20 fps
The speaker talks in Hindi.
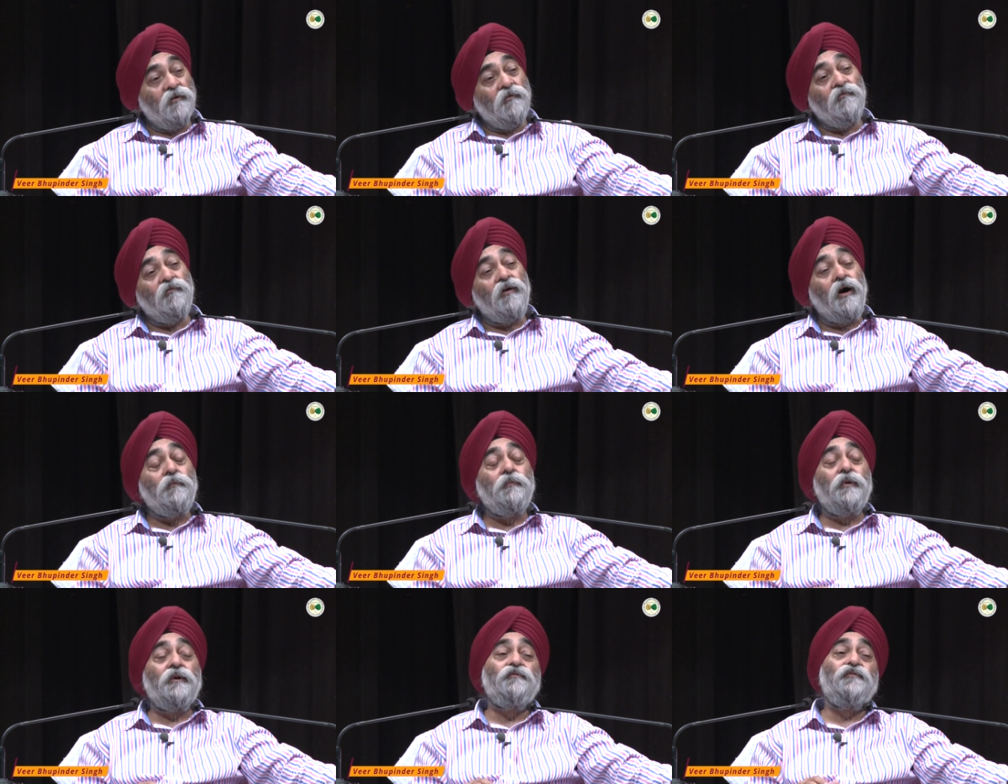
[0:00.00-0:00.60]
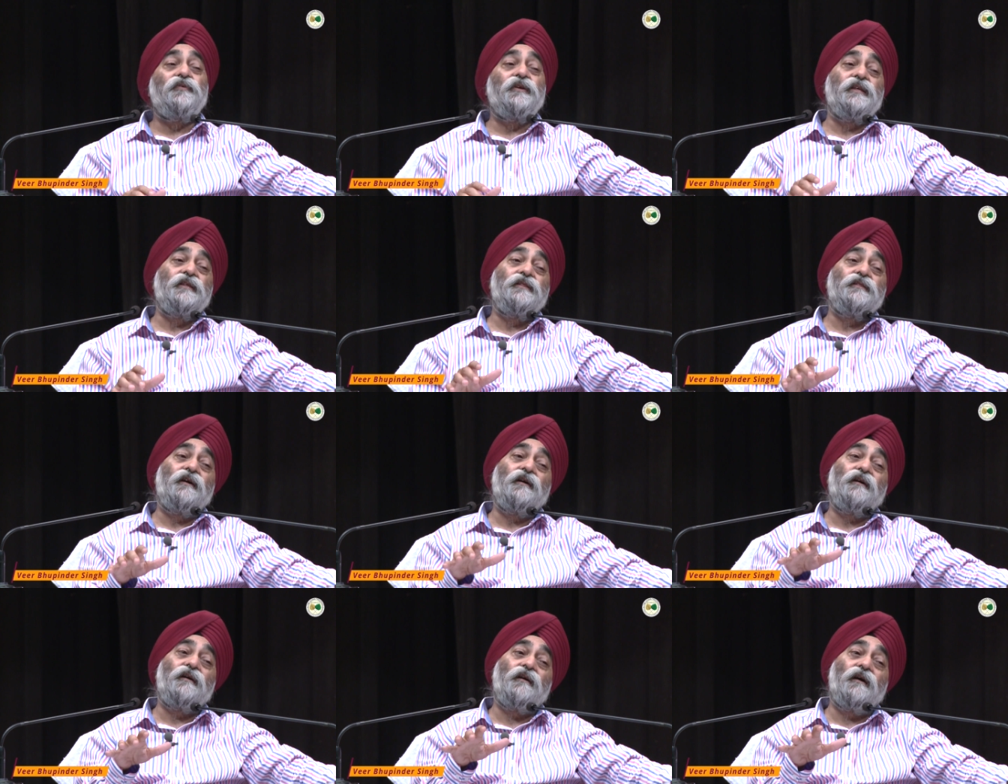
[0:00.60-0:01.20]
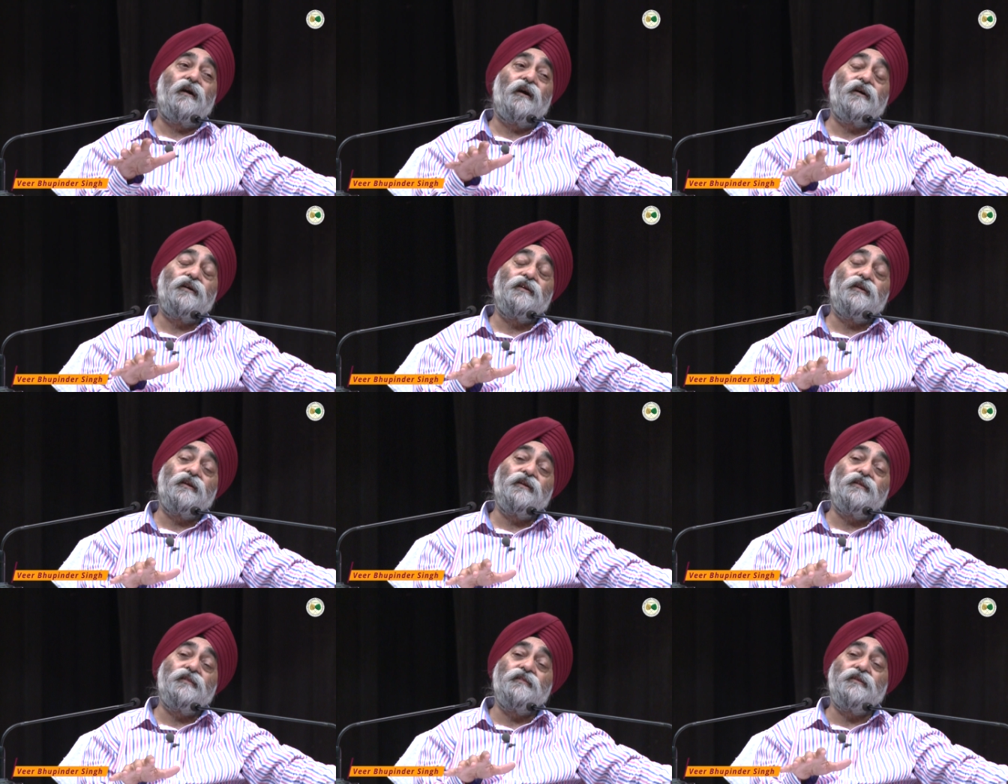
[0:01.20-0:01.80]
वहाँ पर फरीदा खाक
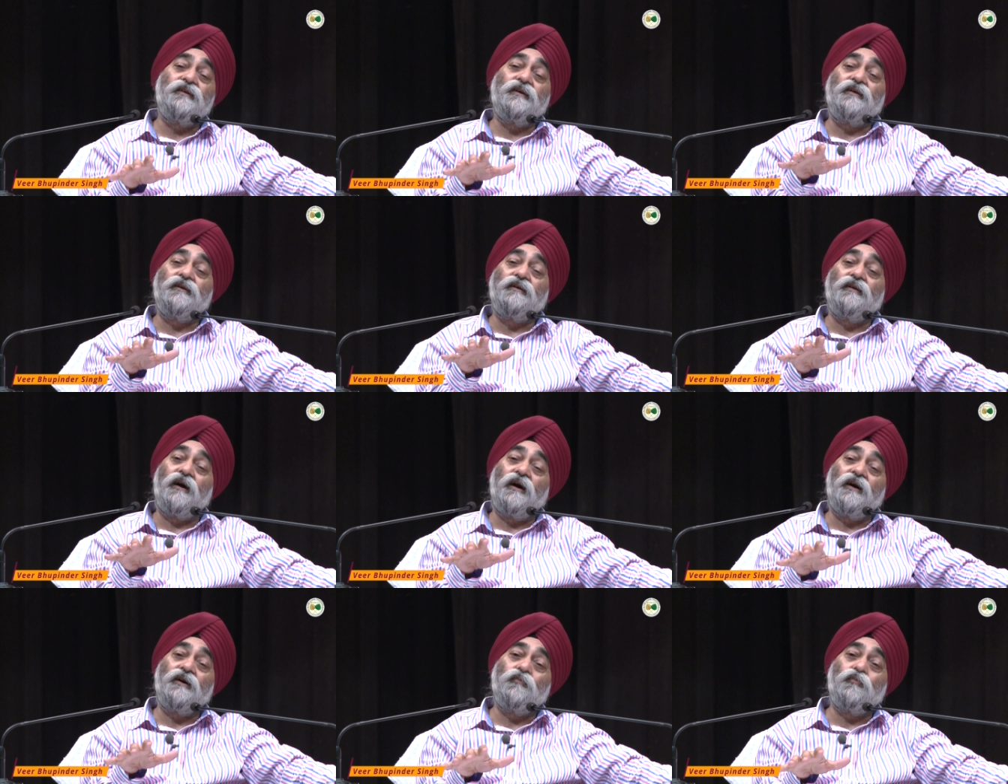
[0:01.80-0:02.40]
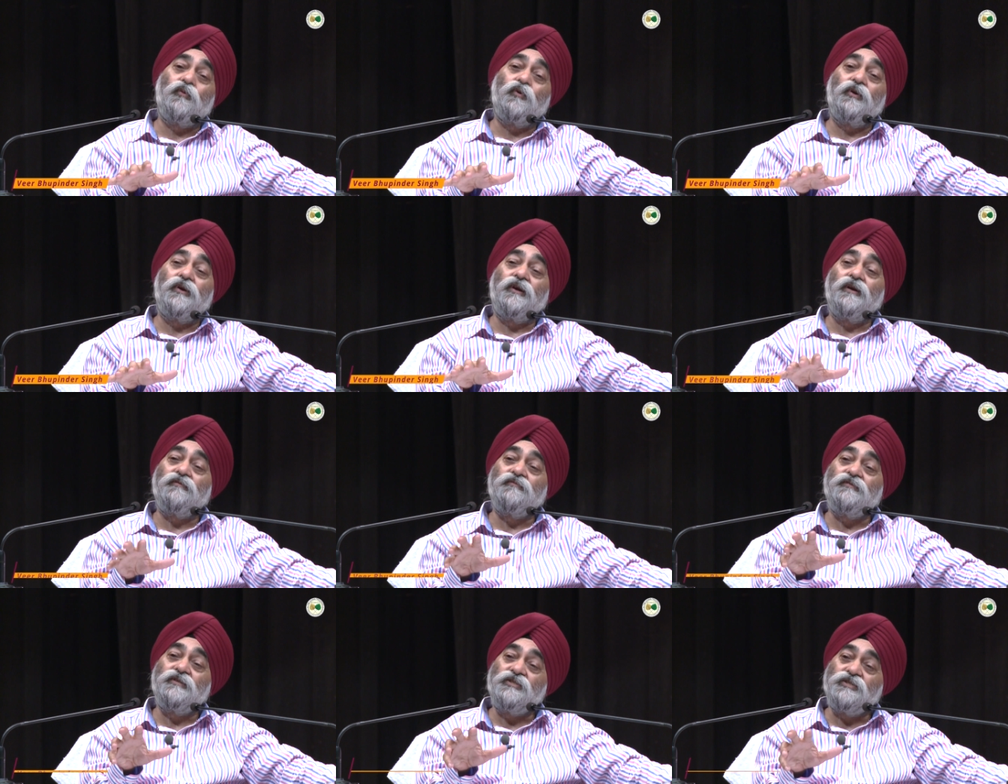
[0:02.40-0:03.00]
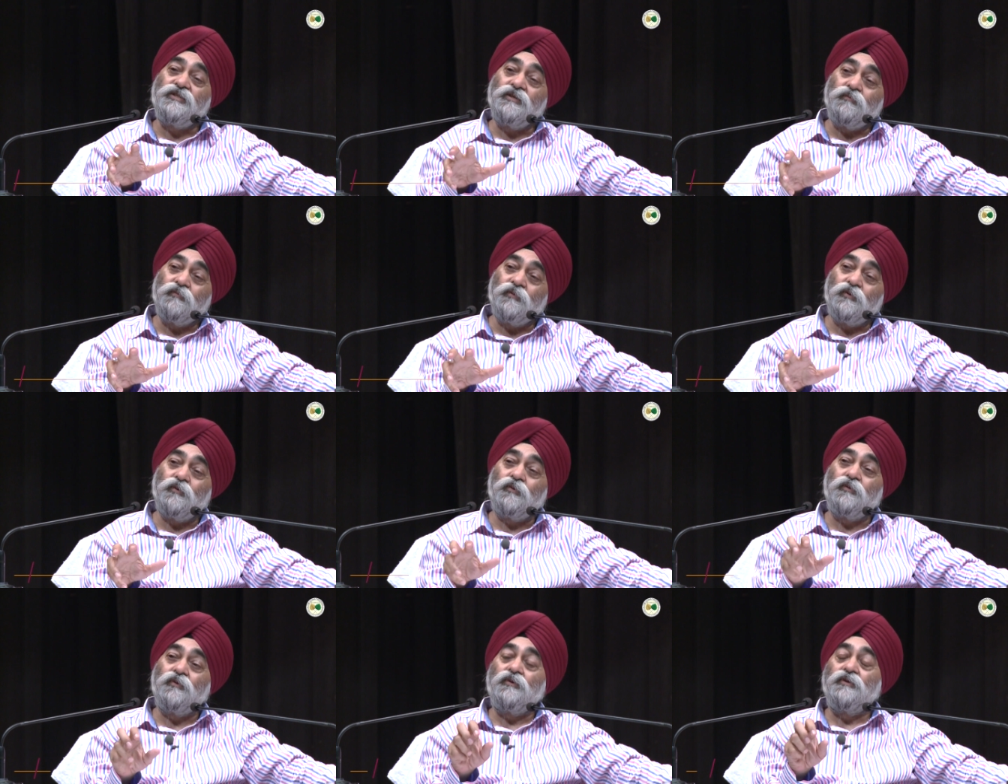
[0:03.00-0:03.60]
ना निंदी खाक बोल रहे हैं विजडम
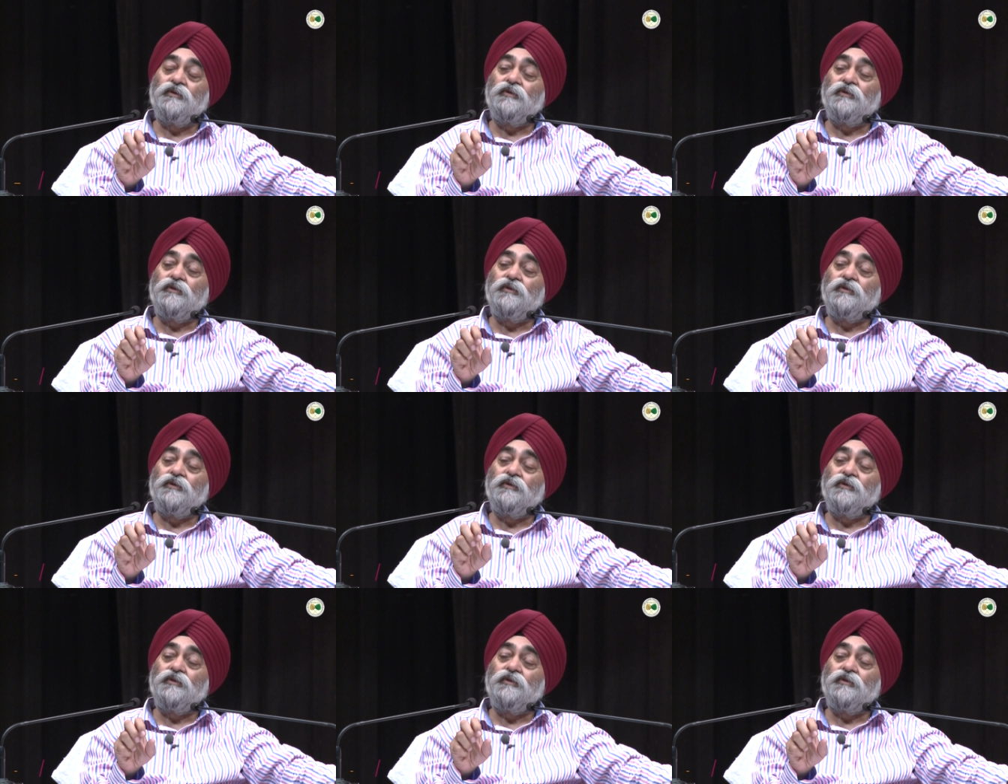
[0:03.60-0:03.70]
को